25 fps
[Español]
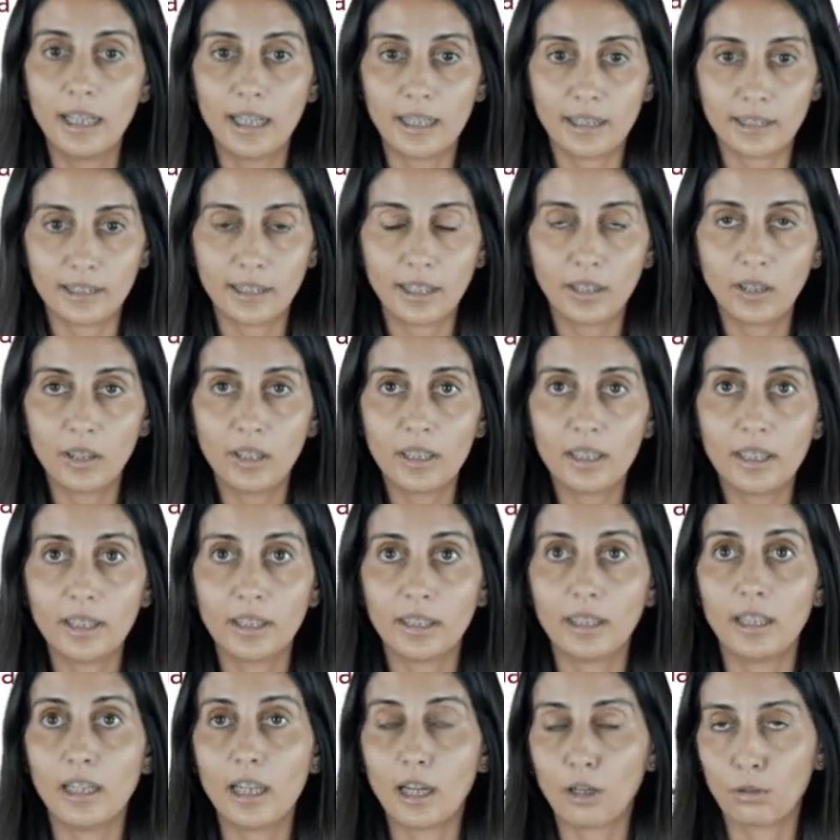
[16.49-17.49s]
es
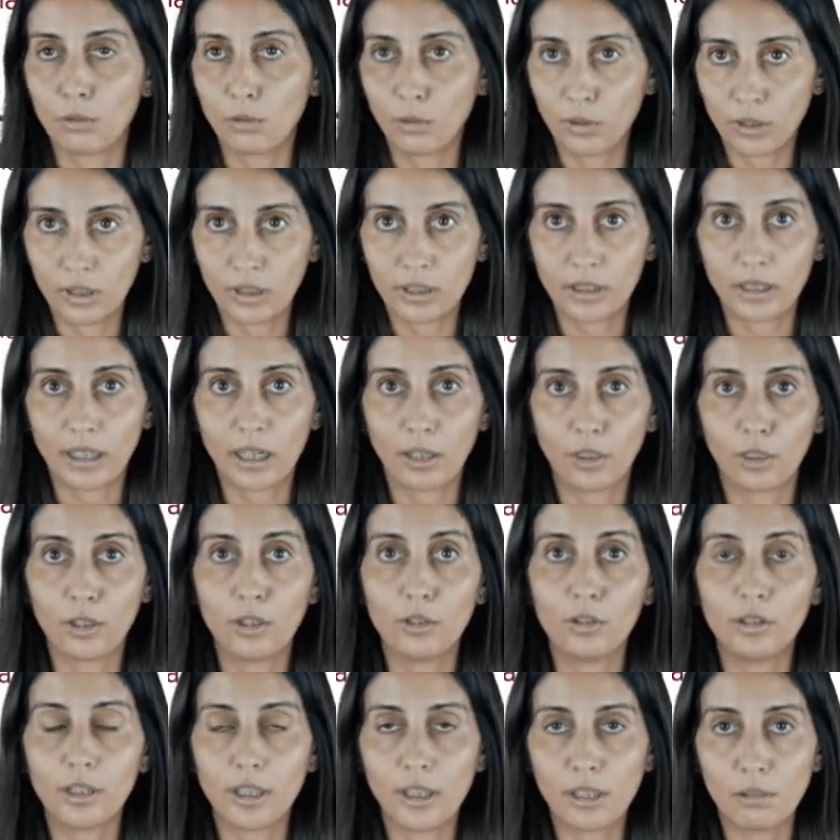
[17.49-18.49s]
decir, que la
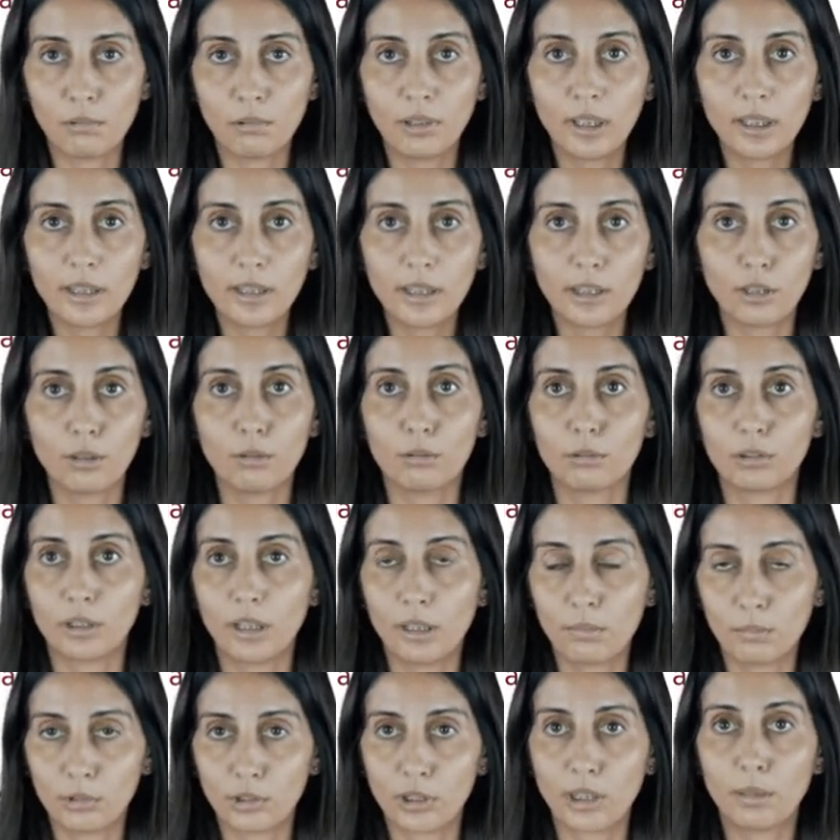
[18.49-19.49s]
concentración de diuréticos
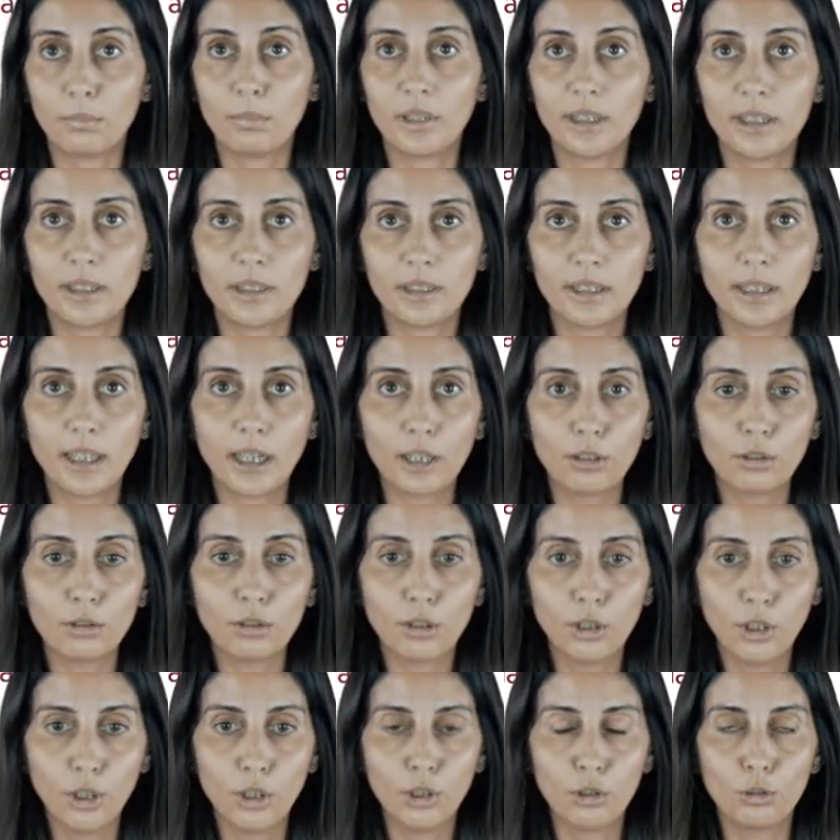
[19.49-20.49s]
que hemos administrado